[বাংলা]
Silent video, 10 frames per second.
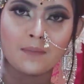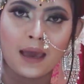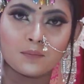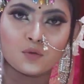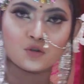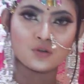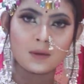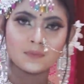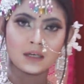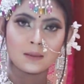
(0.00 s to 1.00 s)
একটা ব্যাক পোর্শন
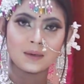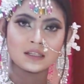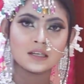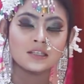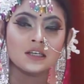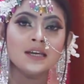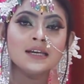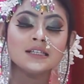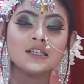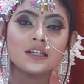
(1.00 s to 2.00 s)
আপনারা পেয়ে যাচ্ছেন
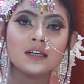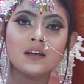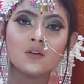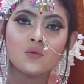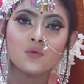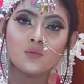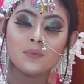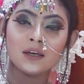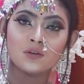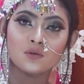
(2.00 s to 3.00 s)
যেটা কিনা
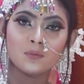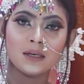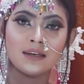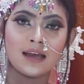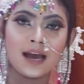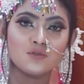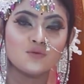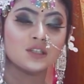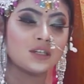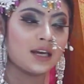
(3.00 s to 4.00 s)
খুবই খুবই লাইট
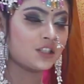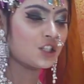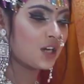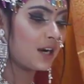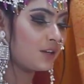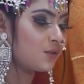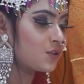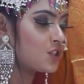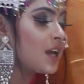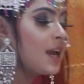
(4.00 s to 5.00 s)
ওয়েটের একটা শাড়ি
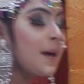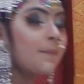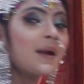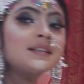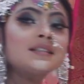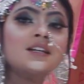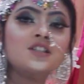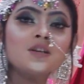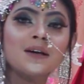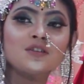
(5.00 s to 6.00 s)
হচ্ছে প্রাইস
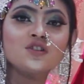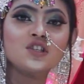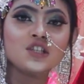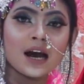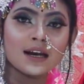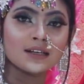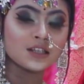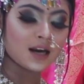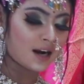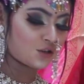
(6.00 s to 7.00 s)
থাকছে মাত্র চার
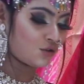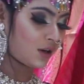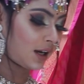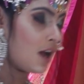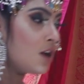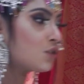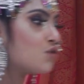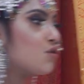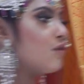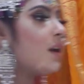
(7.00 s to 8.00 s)
হাজার আটশো টাকা
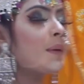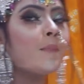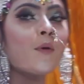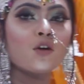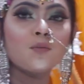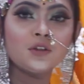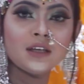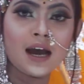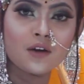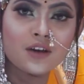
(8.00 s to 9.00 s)
তো চলুন আমরা
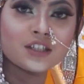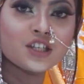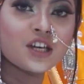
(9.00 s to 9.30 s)
পরবর্তী আরও একটা